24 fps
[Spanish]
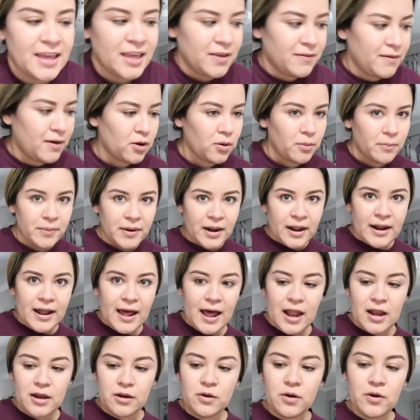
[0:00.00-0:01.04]
iba a comprar
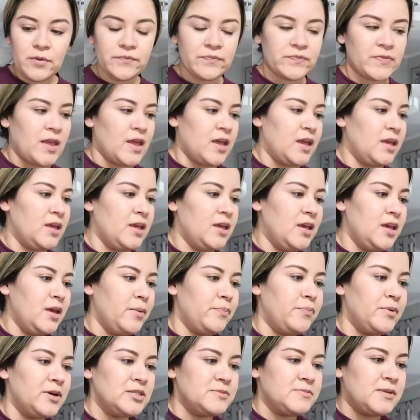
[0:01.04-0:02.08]
algo y
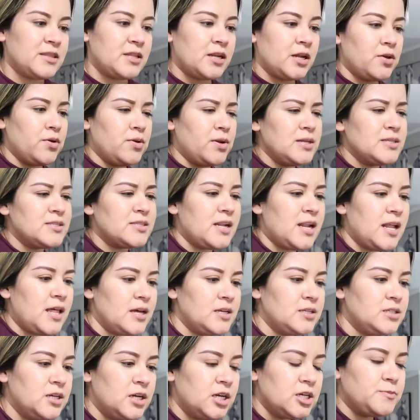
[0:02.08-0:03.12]
pues me traje una
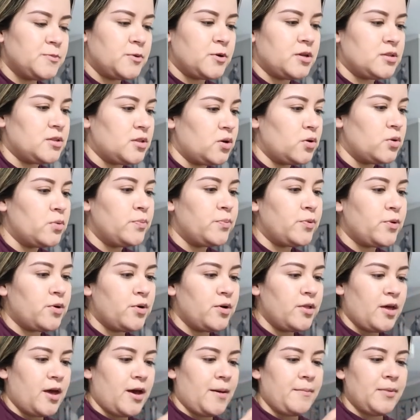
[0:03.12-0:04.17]
ensalada, chicas, porque tengo un poco
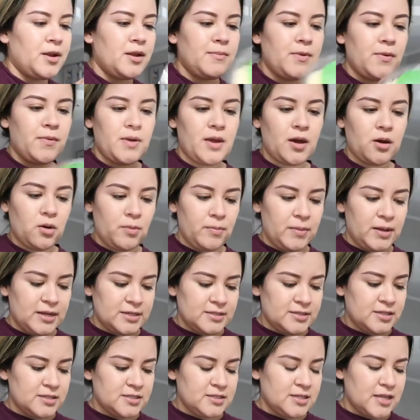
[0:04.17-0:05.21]
de hambre. Me voy a comer
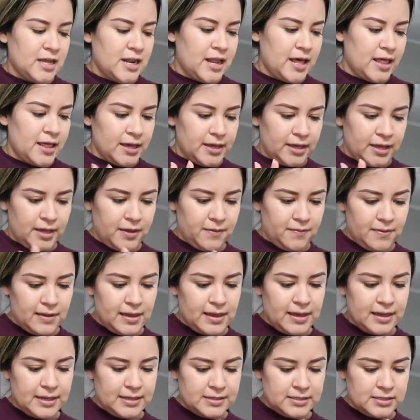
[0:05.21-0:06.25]
esta ensalada que
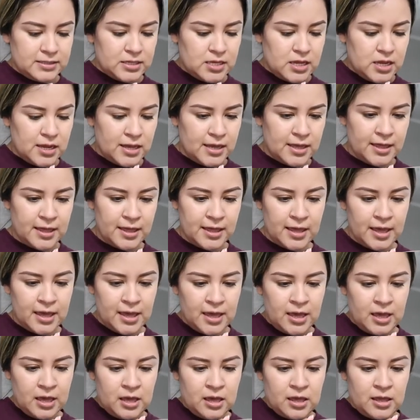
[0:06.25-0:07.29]
es
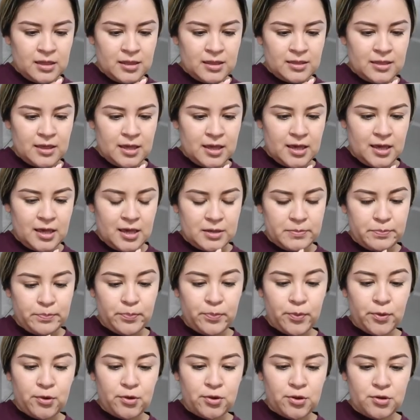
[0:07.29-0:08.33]
de
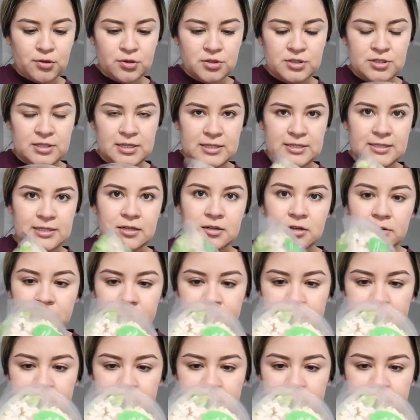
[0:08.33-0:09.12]
pollo Caesar.